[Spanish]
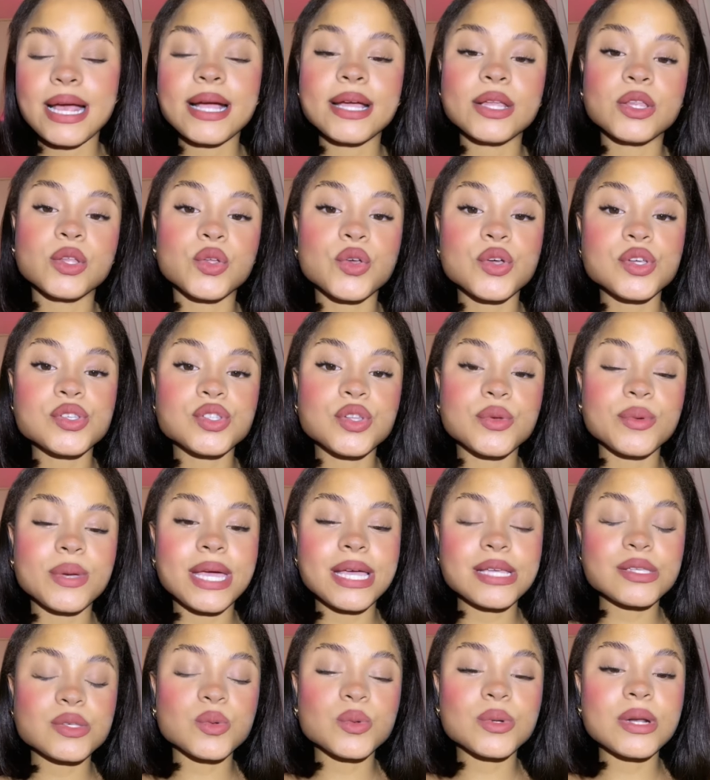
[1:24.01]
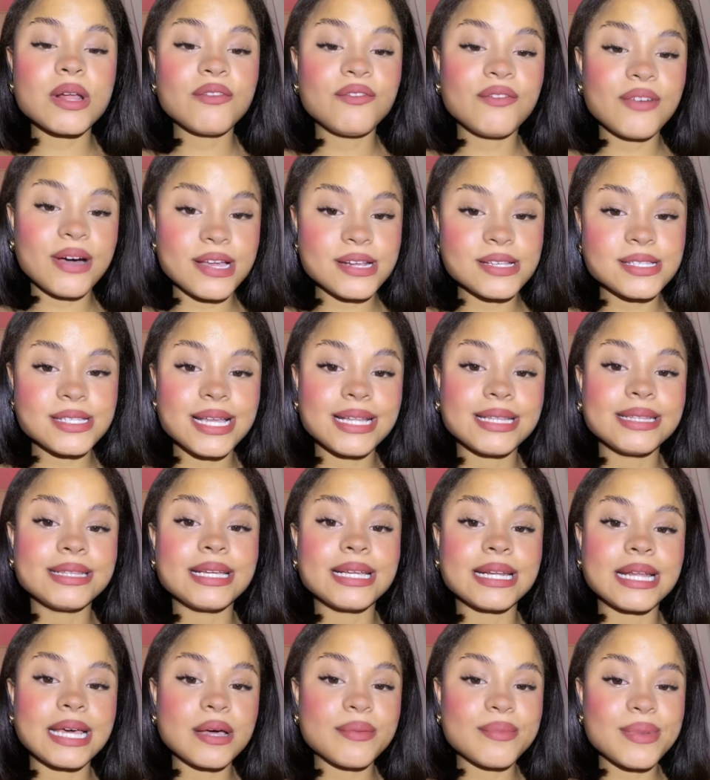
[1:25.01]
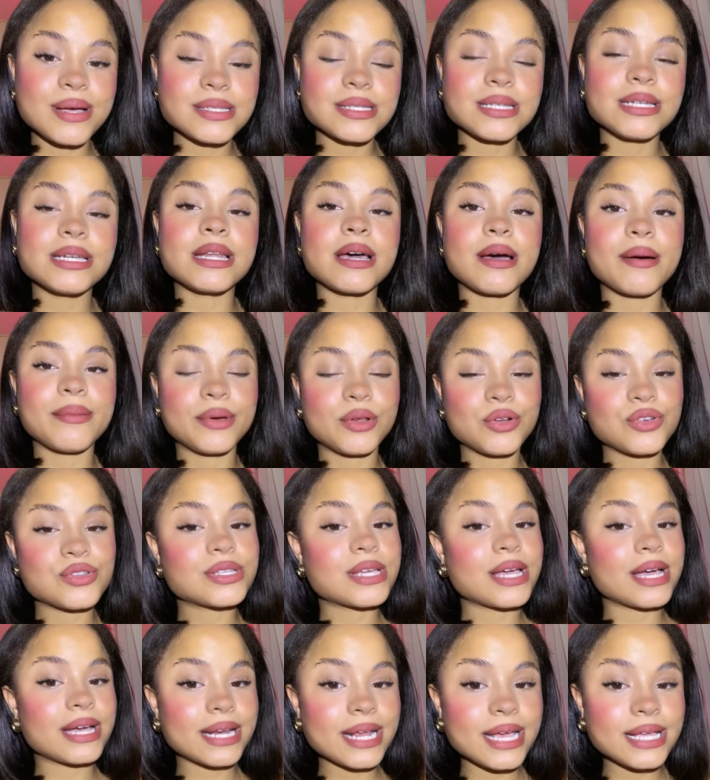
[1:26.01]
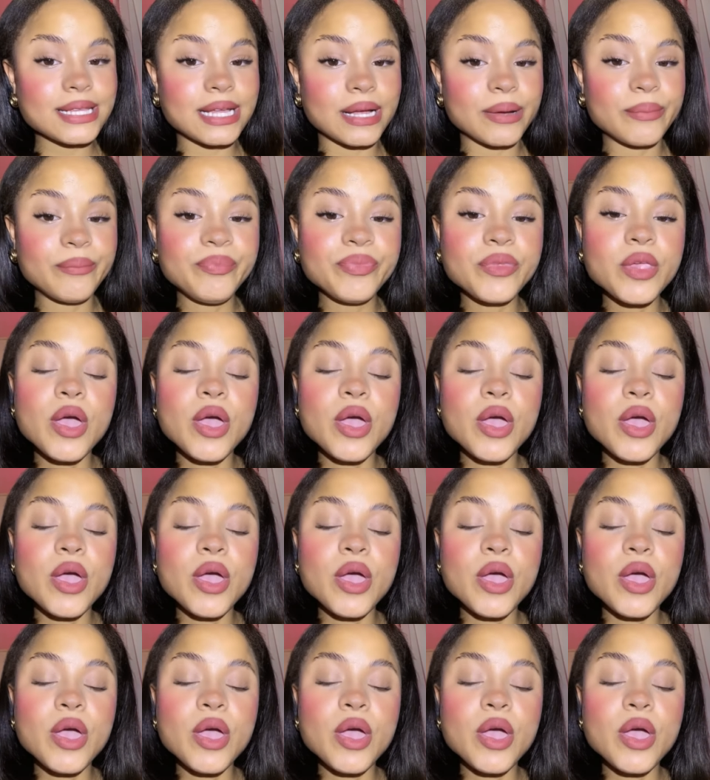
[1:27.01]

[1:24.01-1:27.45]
que todo esto es una farsa de nada más y nada menos que Greta.